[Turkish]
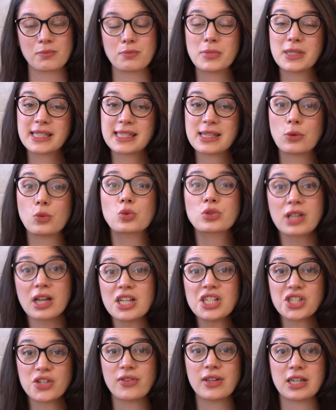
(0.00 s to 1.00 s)
bize
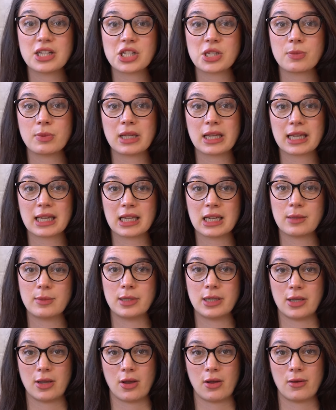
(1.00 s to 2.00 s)
utanç verici bile
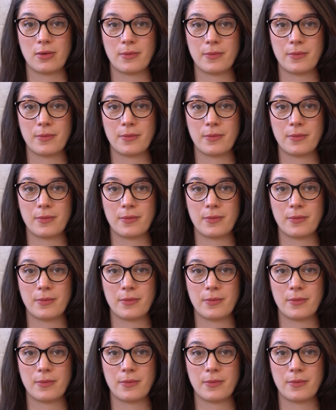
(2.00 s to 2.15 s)
gelebiliyor.